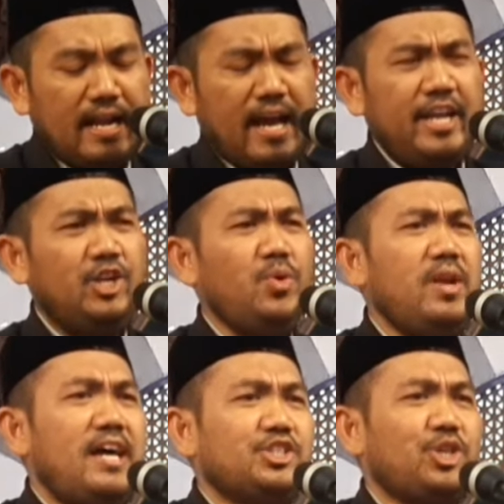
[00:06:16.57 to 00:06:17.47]
Karena
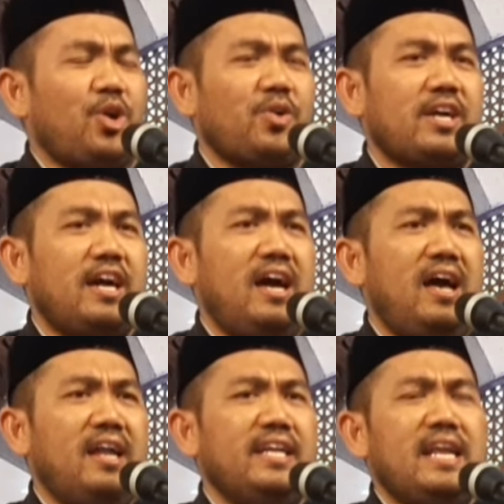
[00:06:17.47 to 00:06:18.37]
itulah
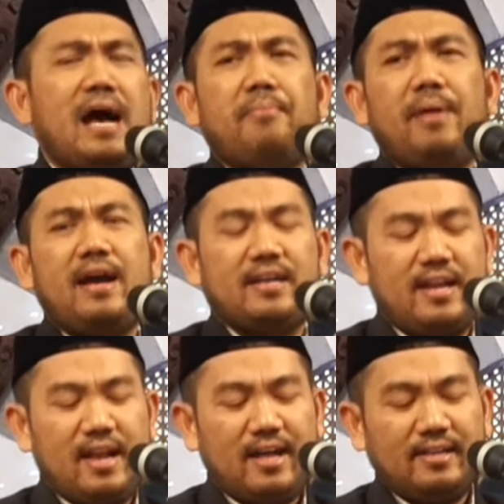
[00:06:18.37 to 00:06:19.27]
sorga
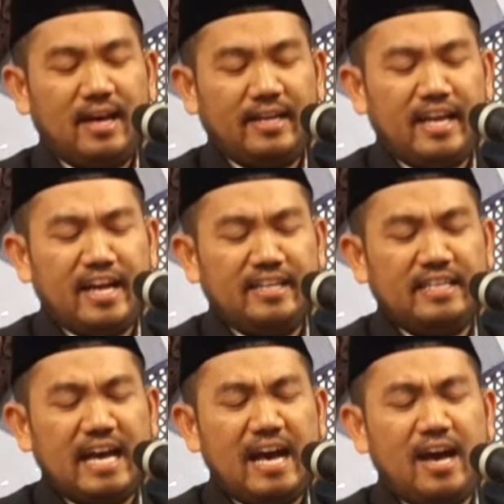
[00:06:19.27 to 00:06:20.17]
dinamakan Allah
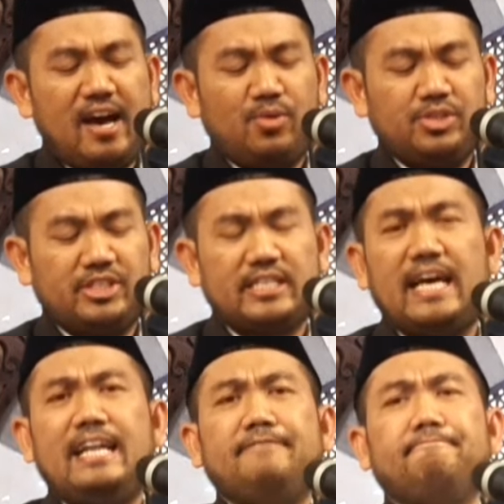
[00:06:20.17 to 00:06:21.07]
dengan
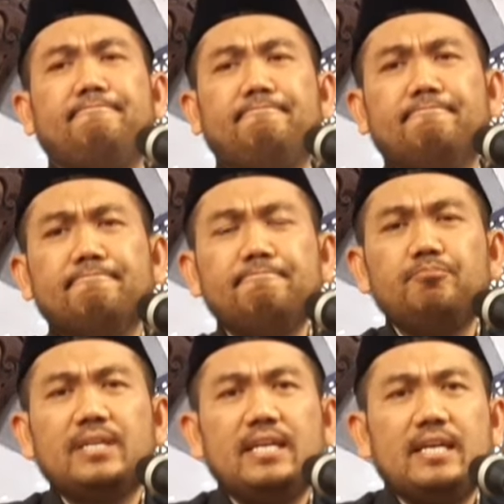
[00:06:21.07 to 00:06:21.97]
Darussalam.
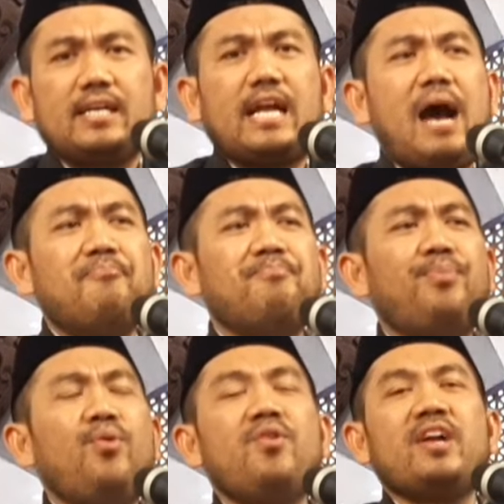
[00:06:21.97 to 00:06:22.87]

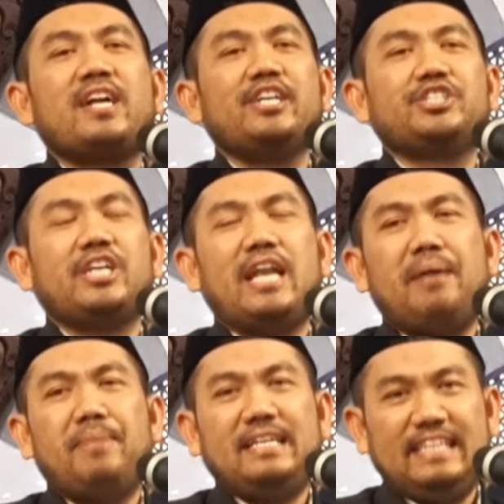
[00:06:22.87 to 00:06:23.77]
Kampung
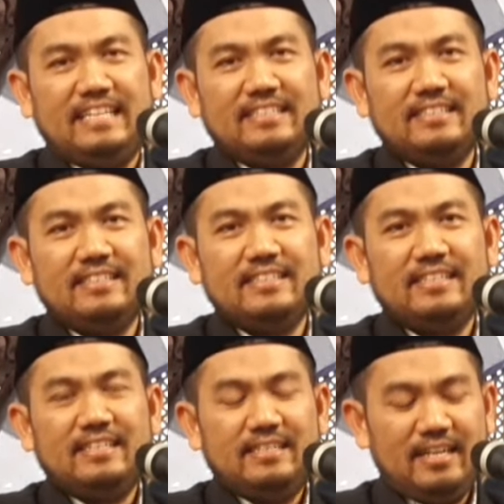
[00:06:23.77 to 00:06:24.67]
keselamatan.
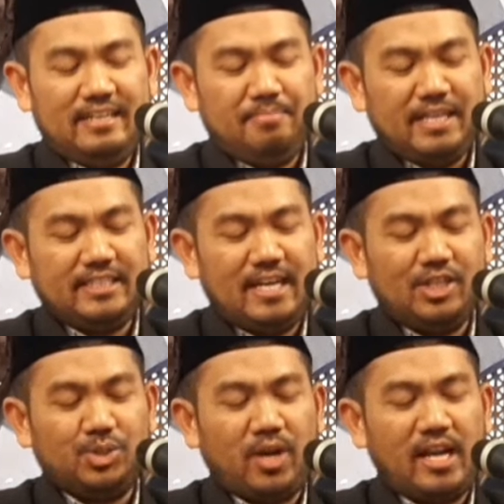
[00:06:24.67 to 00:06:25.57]
Nanti baca
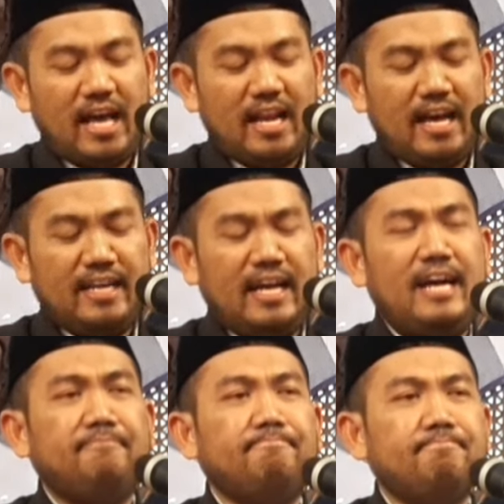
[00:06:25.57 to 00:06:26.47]
di surat
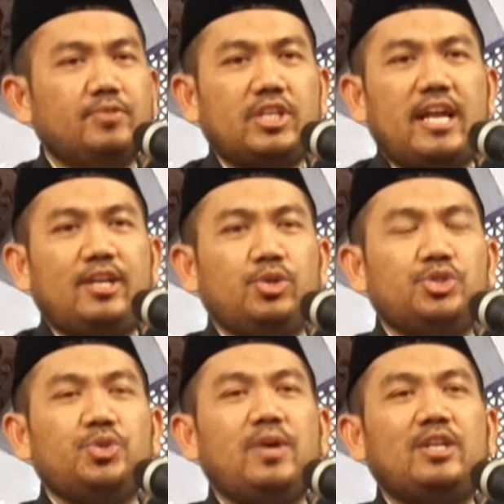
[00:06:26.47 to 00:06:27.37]
Al-An'am
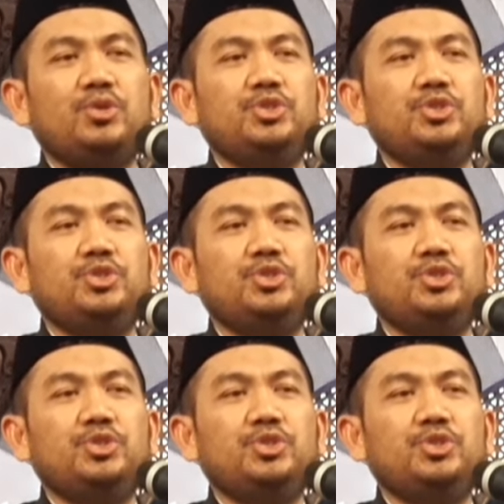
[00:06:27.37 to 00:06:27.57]
127.